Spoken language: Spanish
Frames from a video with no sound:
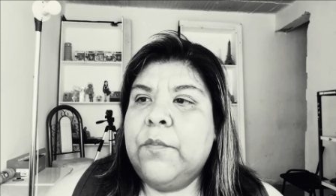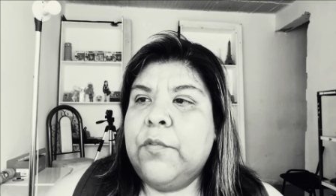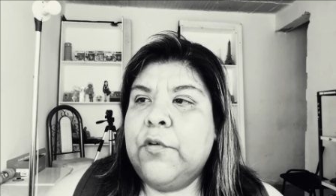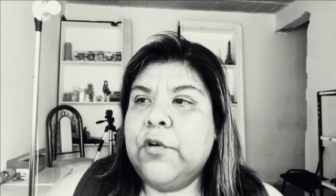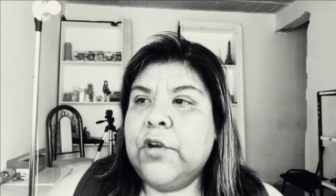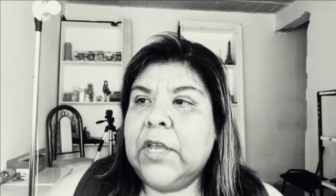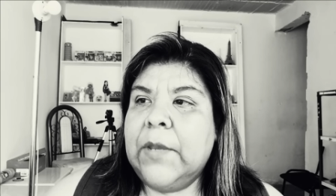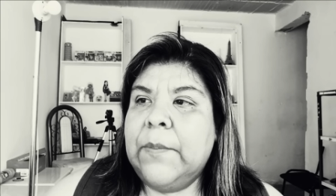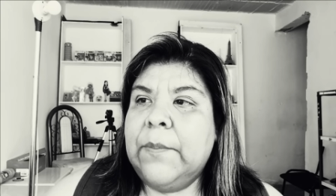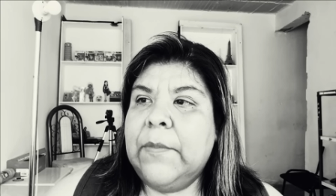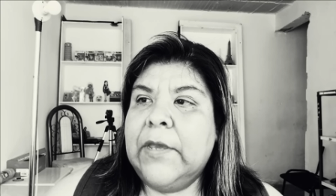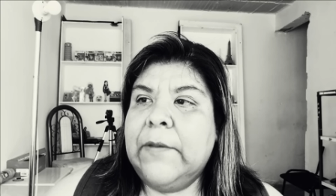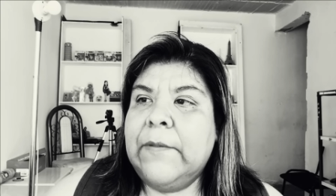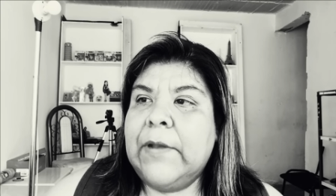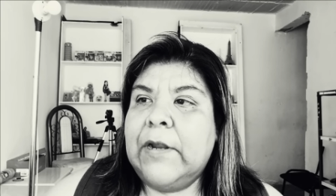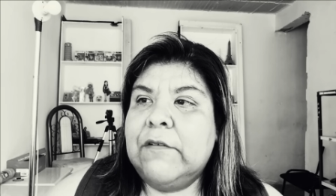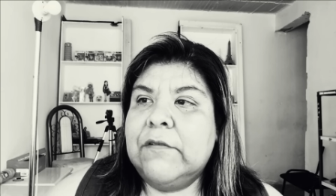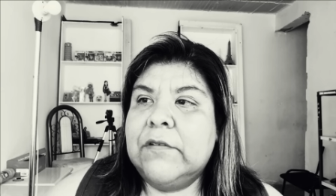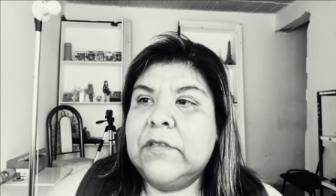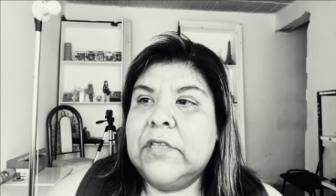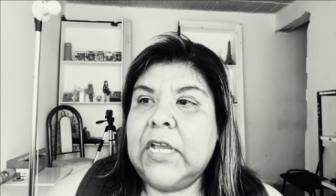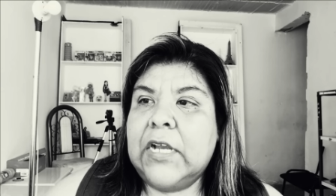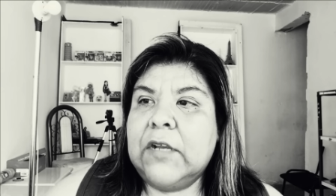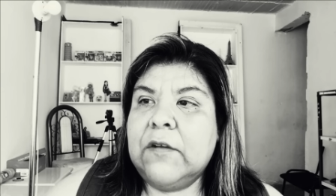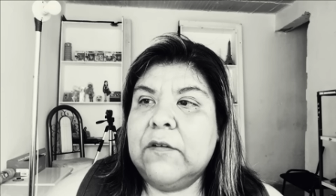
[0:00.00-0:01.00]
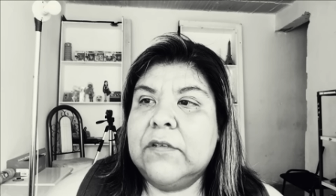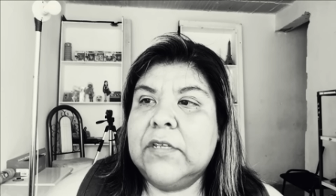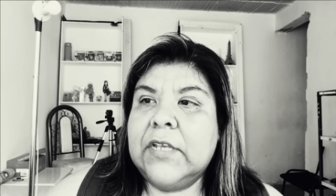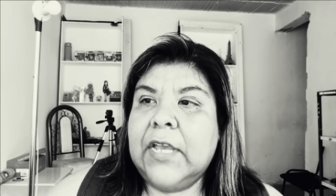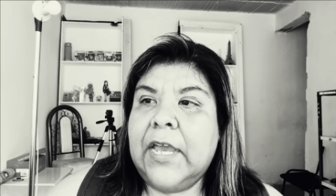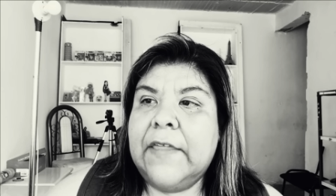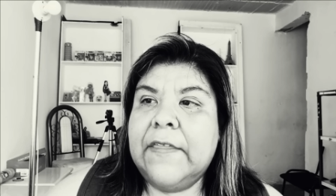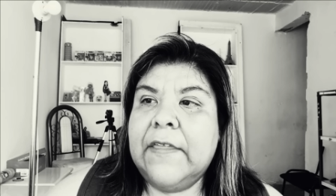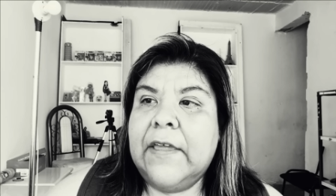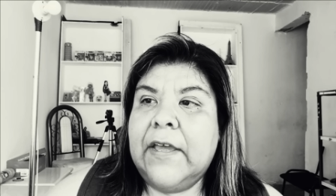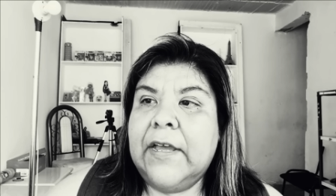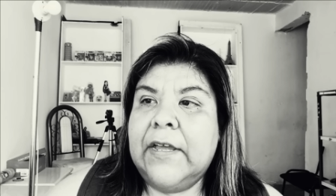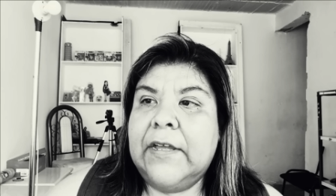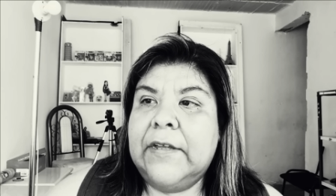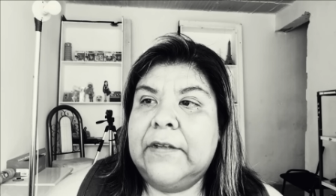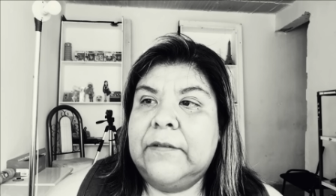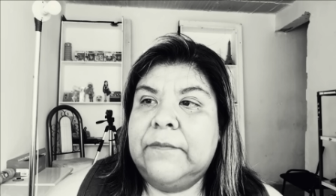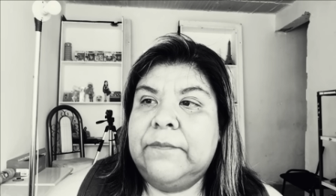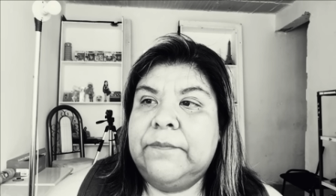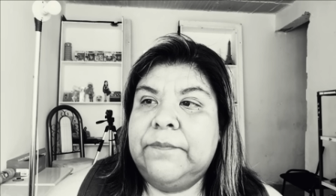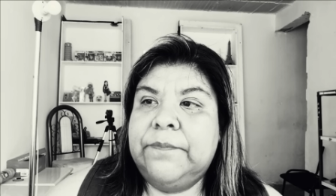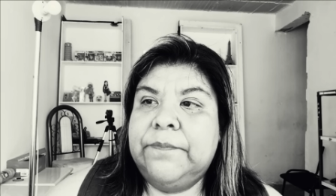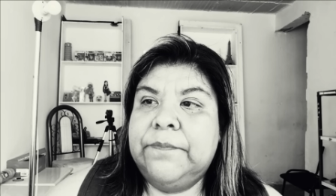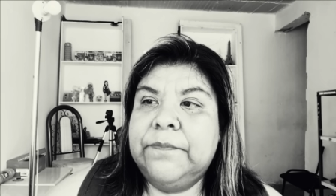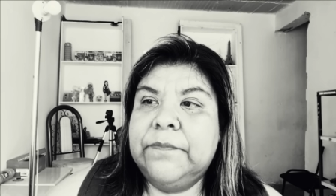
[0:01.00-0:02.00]
Porque me iba a los tacos cada
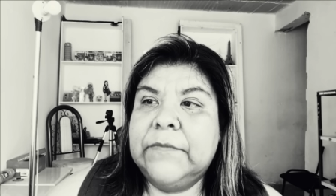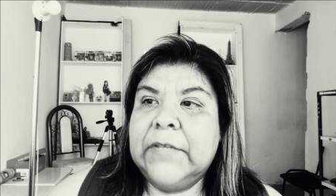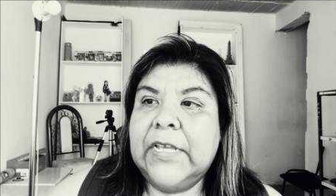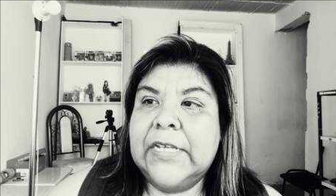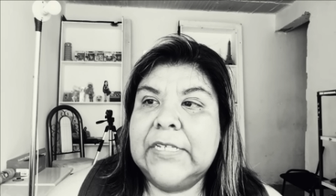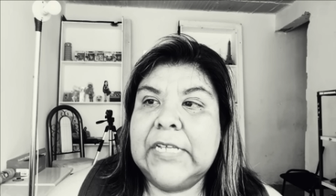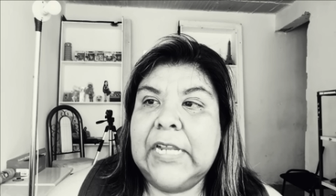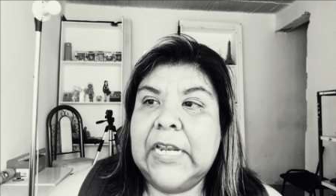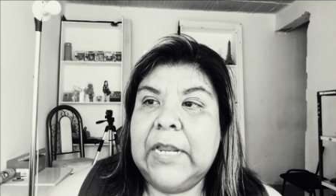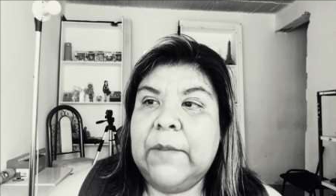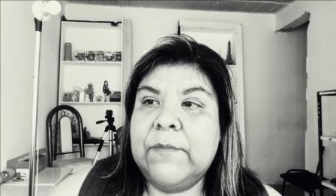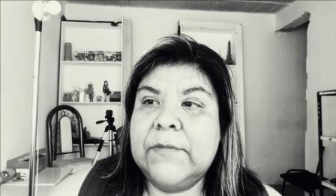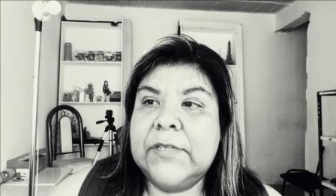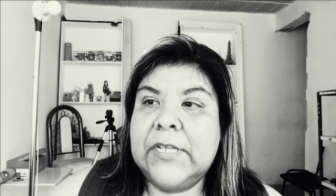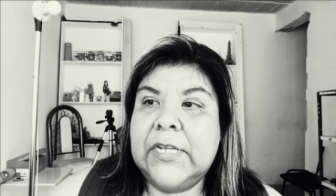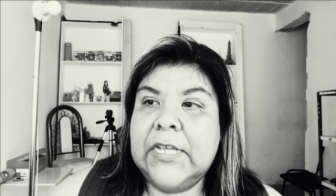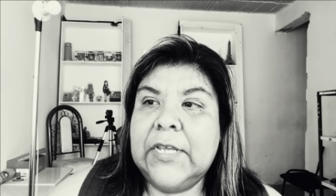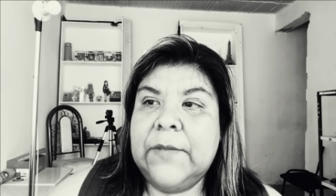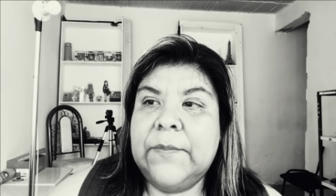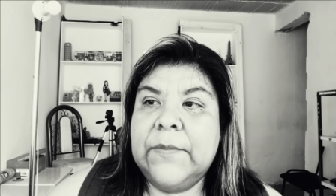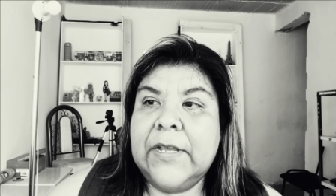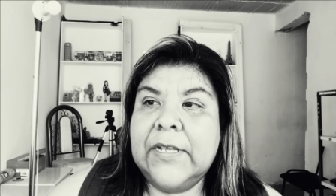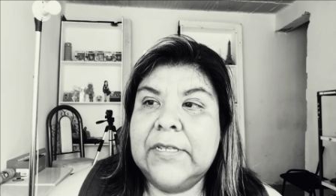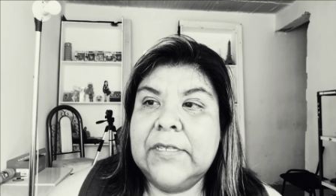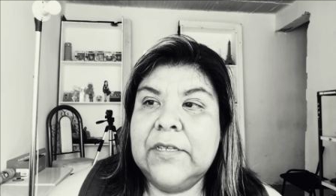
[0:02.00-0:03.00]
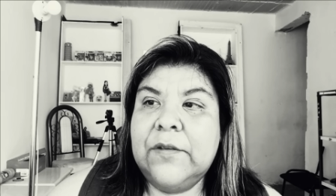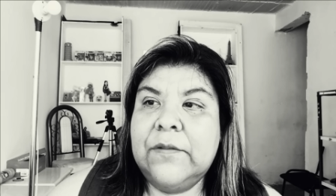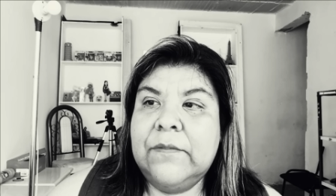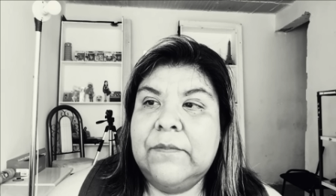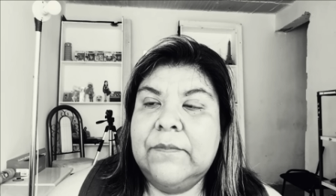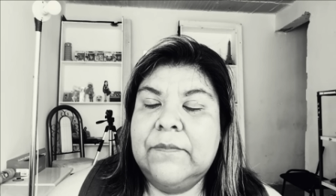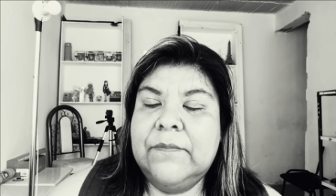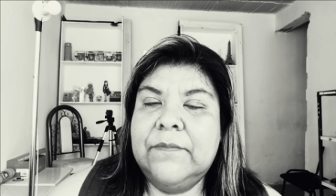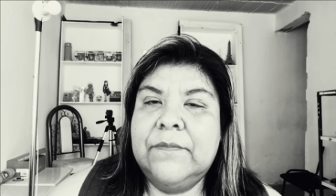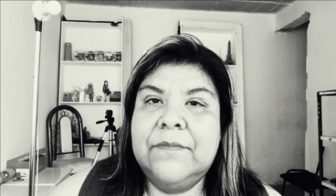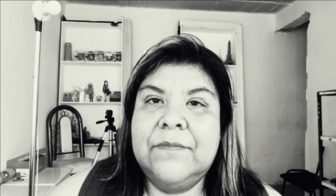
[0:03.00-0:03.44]
que salíamos del gimnasio.